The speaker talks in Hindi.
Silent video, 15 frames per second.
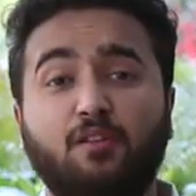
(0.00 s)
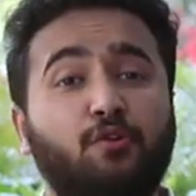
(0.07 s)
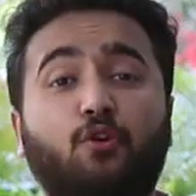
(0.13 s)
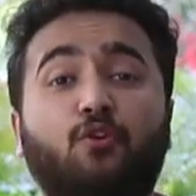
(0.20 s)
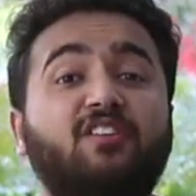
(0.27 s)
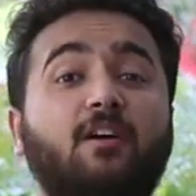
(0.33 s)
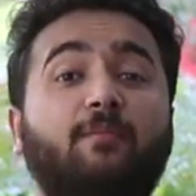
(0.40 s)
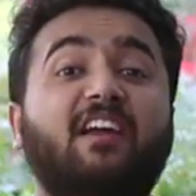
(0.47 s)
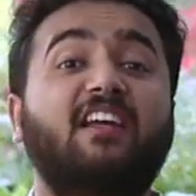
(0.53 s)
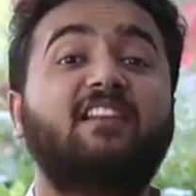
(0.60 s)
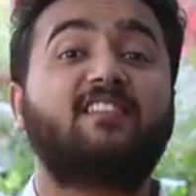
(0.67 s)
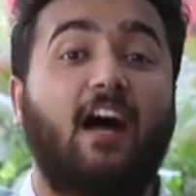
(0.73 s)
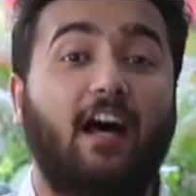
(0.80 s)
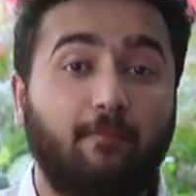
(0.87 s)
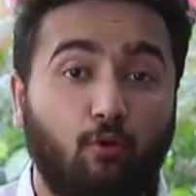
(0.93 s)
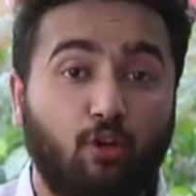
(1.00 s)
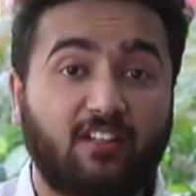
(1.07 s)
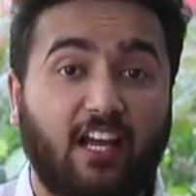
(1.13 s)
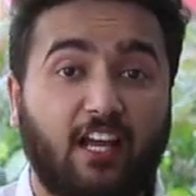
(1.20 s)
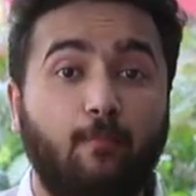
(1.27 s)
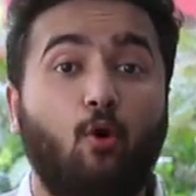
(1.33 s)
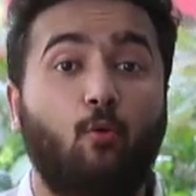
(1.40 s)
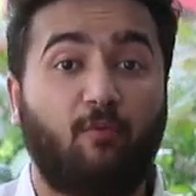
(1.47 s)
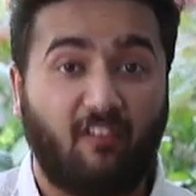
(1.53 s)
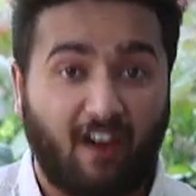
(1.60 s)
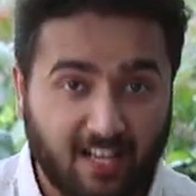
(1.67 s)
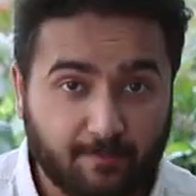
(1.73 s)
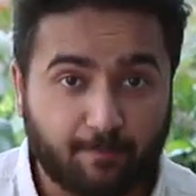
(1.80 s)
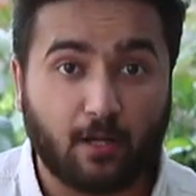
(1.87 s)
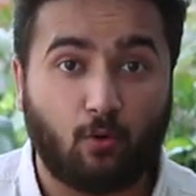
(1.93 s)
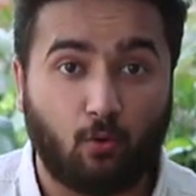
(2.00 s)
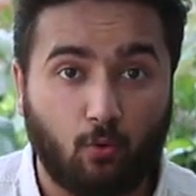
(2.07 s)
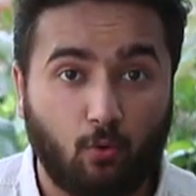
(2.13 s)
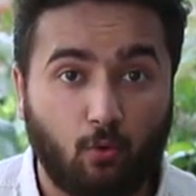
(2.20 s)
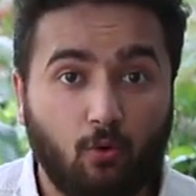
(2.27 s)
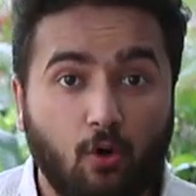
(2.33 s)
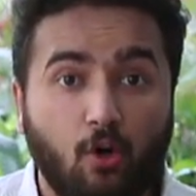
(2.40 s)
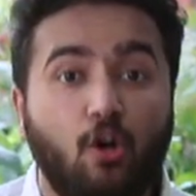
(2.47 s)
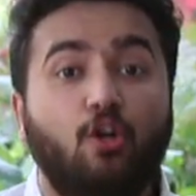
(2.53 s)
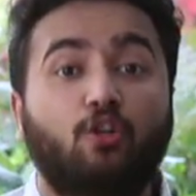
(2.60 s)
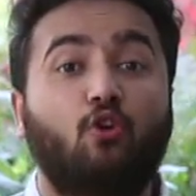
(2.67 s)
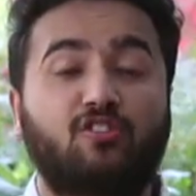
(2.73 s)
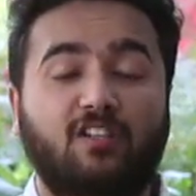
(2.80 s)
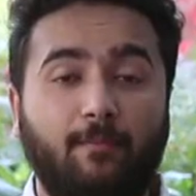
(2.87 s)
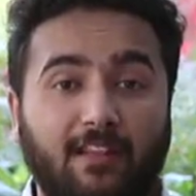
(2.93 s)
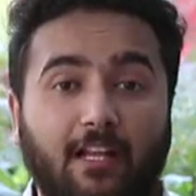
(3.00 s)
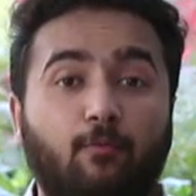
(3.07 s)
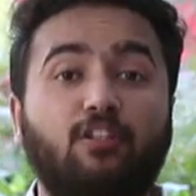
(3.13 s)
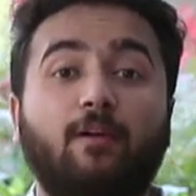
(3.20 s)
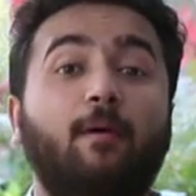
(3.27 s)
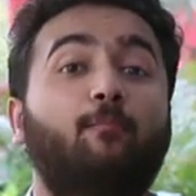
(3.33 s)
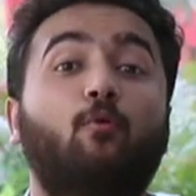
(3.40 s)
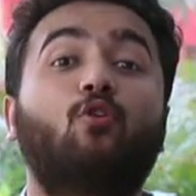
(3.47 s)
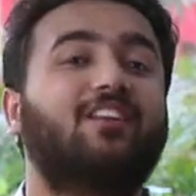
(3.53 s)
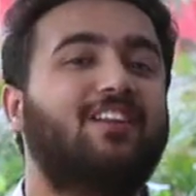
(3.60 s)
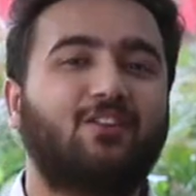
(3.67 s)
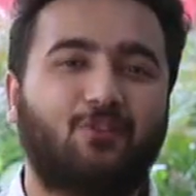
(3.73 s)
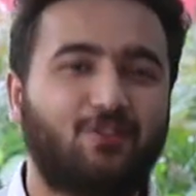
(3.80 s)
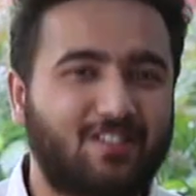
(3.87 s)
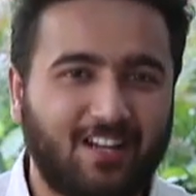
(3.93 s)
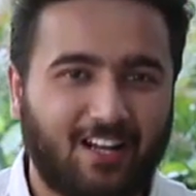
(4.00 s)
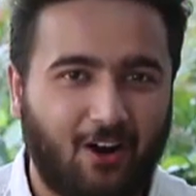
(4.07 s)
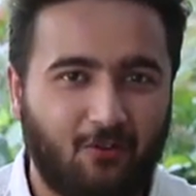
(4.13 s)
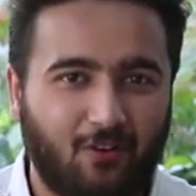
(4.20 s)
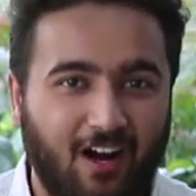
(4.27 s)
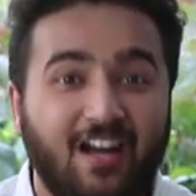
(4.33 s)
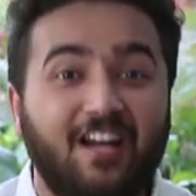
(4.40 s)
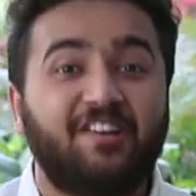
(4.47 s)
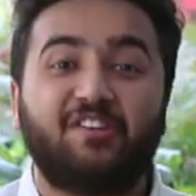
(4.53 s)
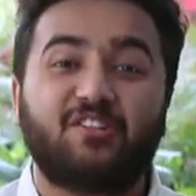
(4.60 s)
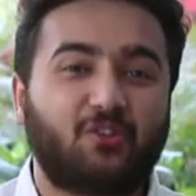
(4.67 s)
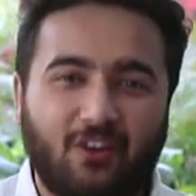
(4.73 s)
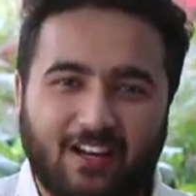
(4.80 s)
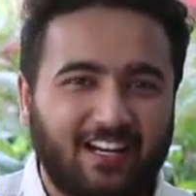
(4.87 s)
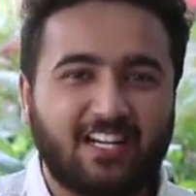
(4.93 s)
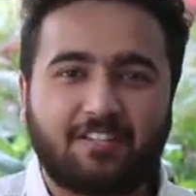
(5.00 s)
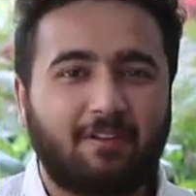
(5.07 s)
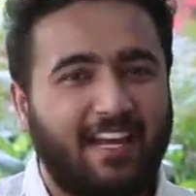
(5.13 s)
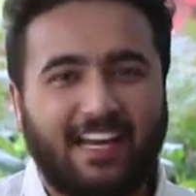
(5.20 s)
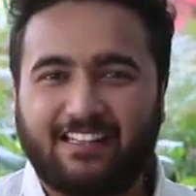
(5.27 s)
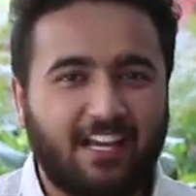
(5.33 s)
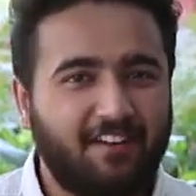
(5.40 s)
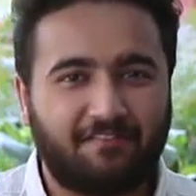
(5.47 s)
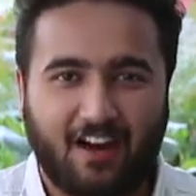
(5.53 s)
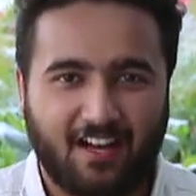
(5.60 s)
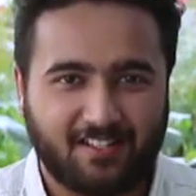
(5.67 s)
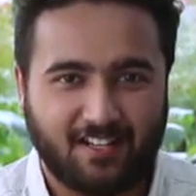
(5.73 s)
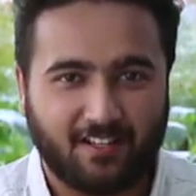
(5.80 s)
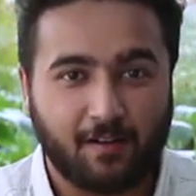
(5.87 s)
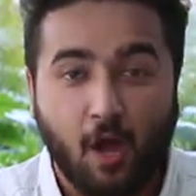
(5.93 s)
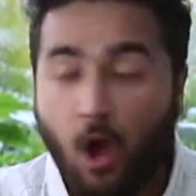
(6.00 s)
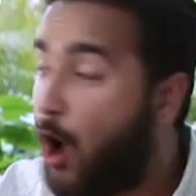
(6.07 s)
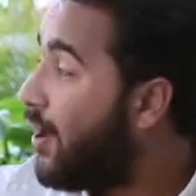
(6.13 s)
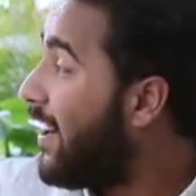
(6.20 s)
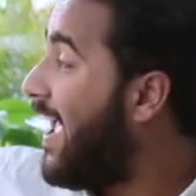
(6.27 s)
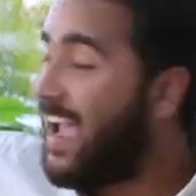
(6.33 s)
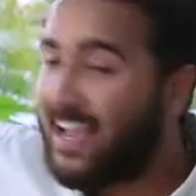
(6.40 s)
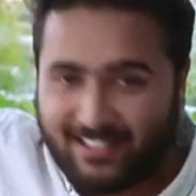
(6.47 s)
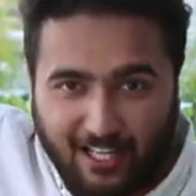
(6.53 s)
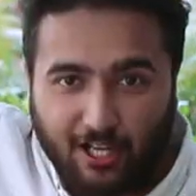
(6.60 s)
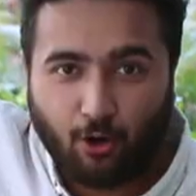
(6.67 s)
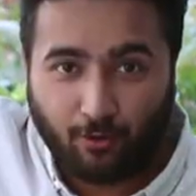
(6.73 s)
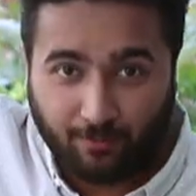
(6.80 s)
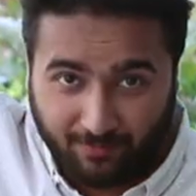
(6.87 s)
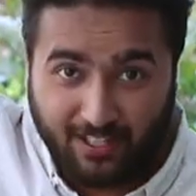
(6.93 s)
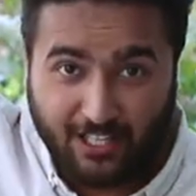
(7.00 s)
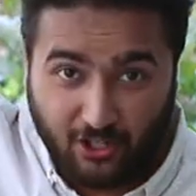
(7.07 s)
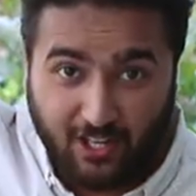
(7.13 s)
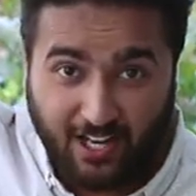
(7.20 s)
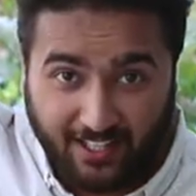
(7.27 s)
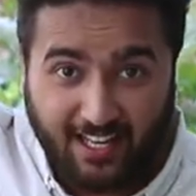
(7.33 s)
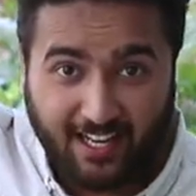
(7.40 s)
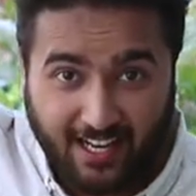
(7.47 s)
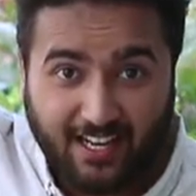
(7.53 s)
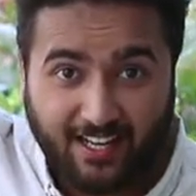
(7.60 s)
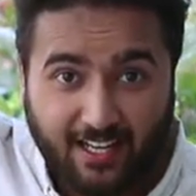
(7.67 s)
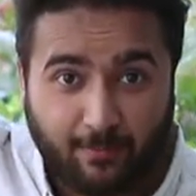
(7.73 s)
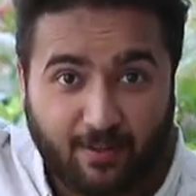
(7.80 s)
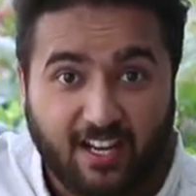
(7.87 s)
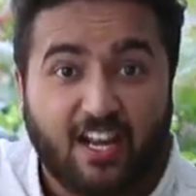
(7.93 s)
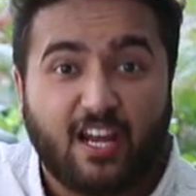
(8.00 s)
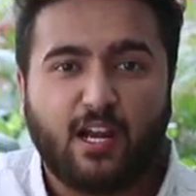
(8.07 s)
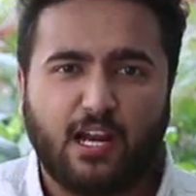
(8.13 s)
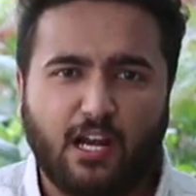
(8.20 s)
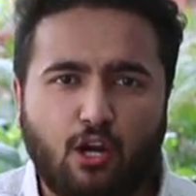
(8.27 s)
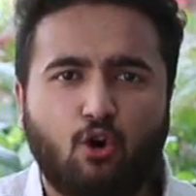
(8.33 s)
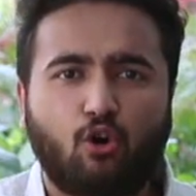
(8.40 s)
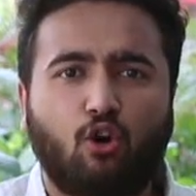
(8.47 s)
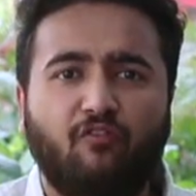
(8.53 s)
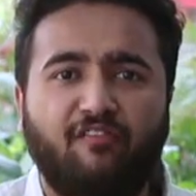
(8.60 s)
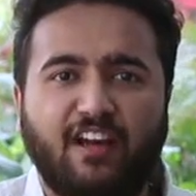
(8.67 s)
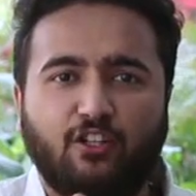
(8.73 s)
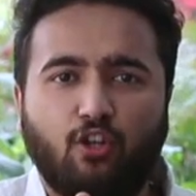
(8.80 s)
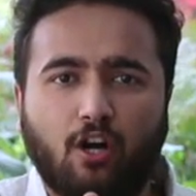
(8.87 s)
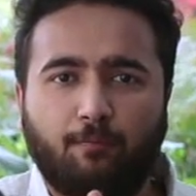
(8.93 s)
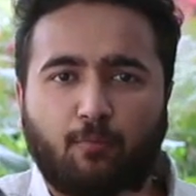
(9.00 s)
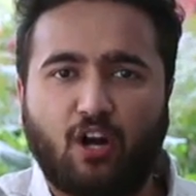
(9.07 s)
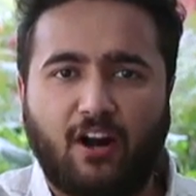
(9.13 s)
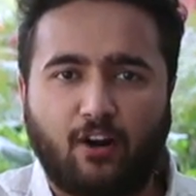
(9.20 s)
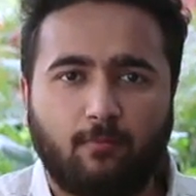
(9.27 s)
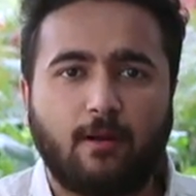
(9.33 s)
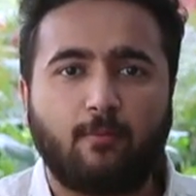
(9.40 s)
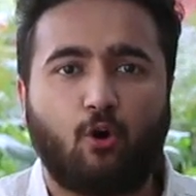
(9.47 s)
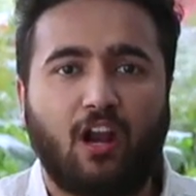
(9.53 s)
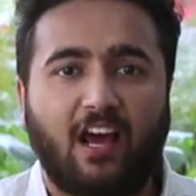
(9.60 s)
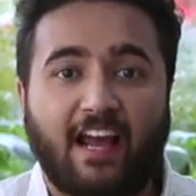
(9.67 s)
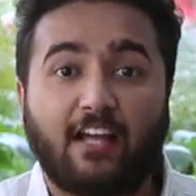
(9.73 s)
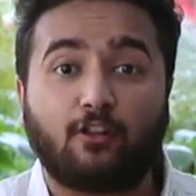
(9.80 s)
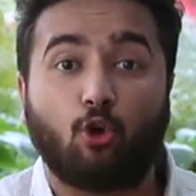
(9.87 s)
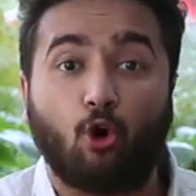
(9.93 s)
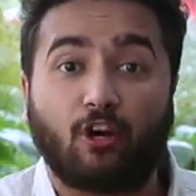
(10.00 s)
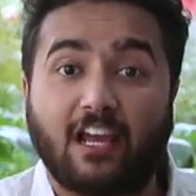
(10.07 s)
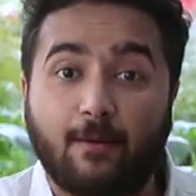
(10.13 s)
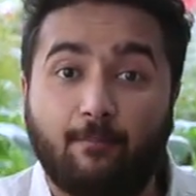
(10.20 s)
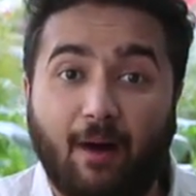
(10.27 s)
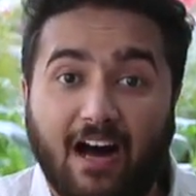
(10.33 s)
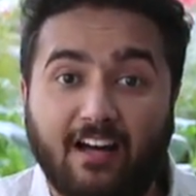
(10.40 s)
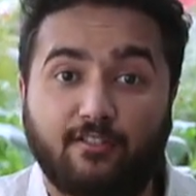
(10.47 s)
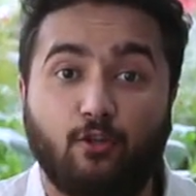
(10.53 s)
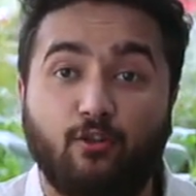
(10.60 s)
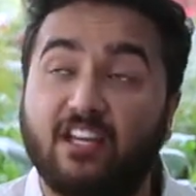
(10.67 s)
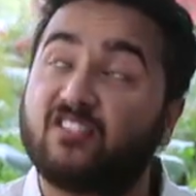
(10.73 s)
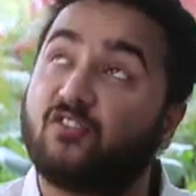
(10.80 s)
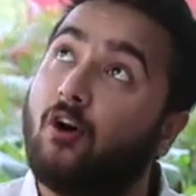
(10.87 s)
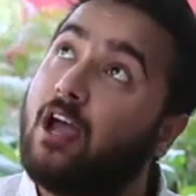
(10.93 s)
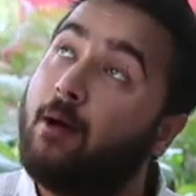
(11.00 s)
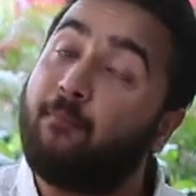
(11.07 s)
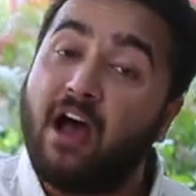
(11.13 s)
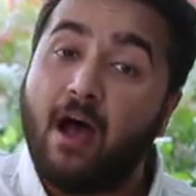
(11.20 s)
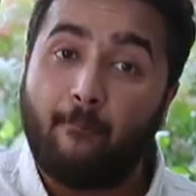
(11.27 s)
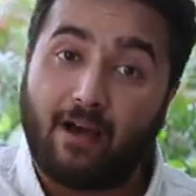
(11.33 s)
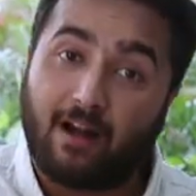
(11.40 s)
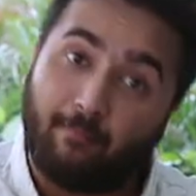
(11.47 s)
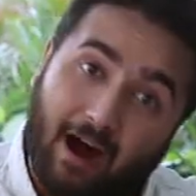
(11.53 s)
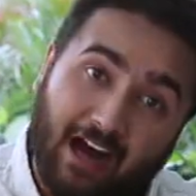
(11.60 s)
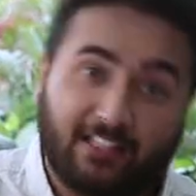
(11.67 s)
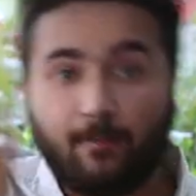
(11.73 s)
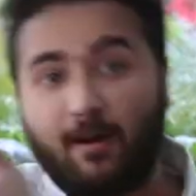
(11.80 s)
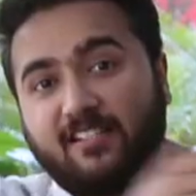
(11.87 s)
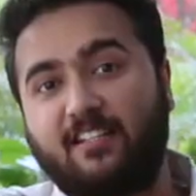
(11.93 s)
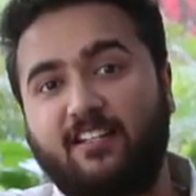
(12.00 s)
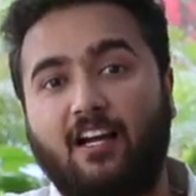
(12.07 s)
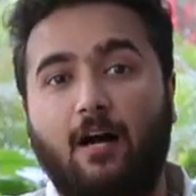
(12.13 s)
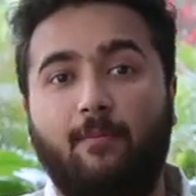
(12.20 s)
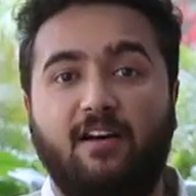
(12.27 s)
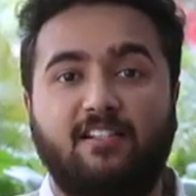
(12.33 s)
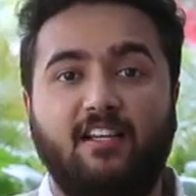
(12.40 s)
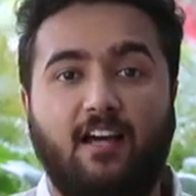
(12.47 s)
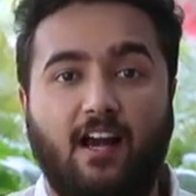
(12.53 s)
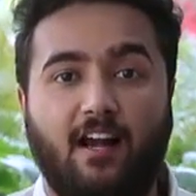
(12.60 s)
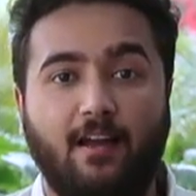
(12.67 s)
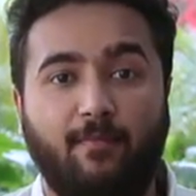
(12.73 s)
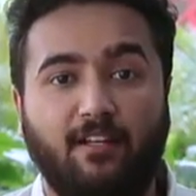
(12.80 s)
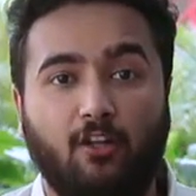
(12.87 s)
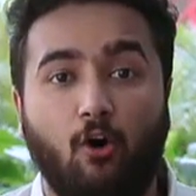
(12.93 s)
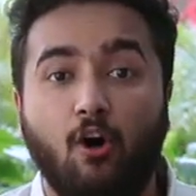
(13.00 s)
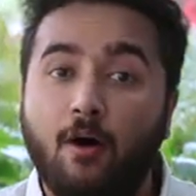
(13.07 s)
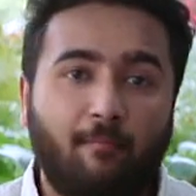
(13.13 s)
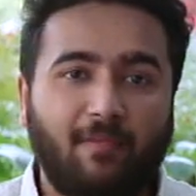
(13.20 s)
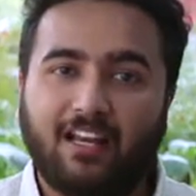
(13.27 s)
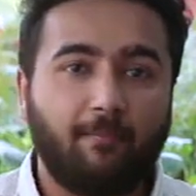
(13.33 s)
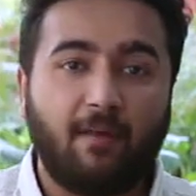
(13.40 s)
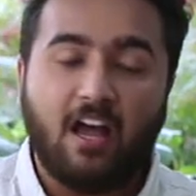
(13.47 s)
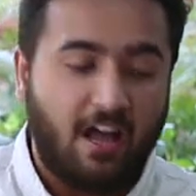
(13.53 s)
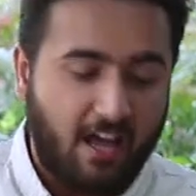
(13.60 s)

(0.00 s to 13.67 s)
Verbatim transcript: क्योंकि जब एक इंसान बोलता है कि मैं उपवास पे हूँ तो उसका मतलब होता है मैं पूरे दिन कुछ नहीं खाऊंगा जिसको इंग्लिश में कहते हैं फास्टिंग और ऐसे लोग ये जो लड़की गई है ना अभी इन लोगों को वेदों और पुराणों में बोला गया धोखे धोखेबाज क्योंकि स्वयं परमात्मा से दगाबाजी कर रहे हैं बताओ मतलब